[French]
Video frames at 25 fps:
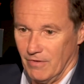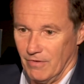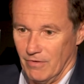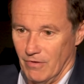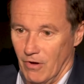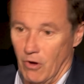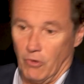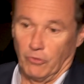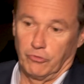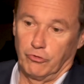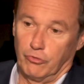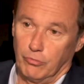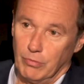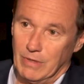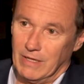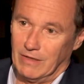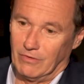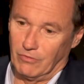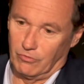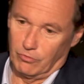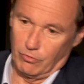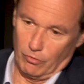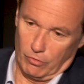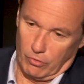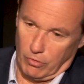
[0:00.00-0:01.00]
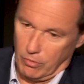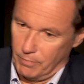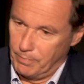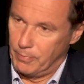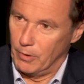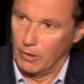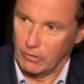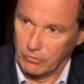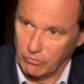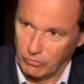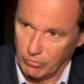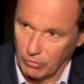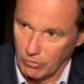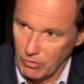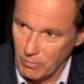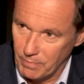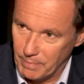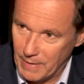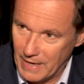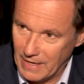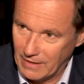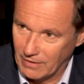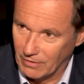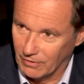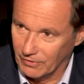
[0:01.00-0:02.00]
ensuite se reporte sur Le
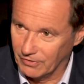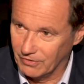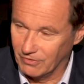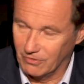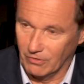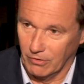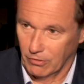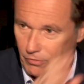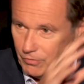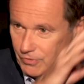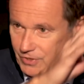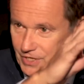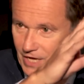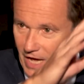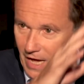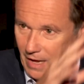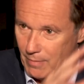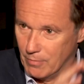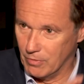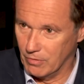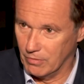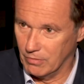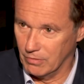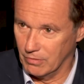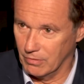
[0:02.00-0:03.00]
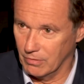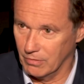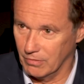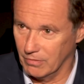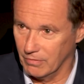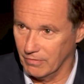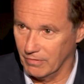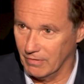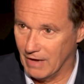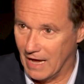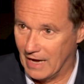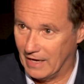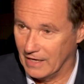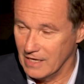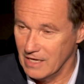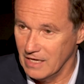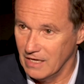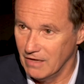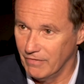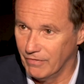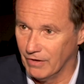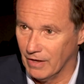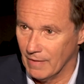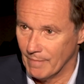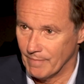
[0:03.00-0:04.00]
Pen en disant le diable
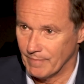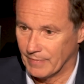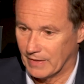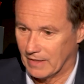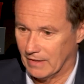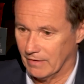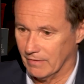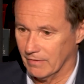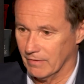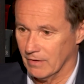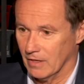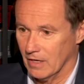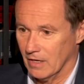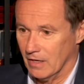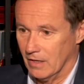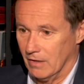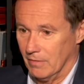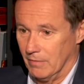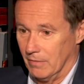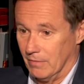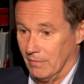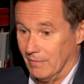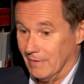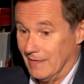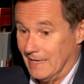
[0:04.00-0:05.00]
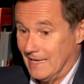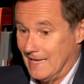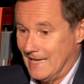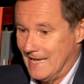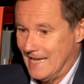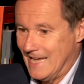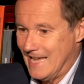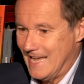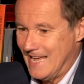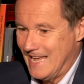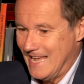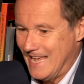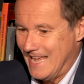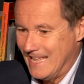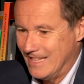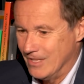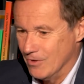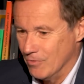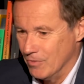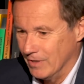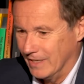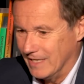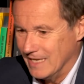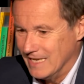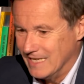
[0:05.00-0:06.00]
arrive. Et,
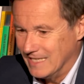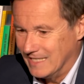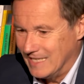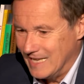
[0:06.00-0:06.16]
donc ils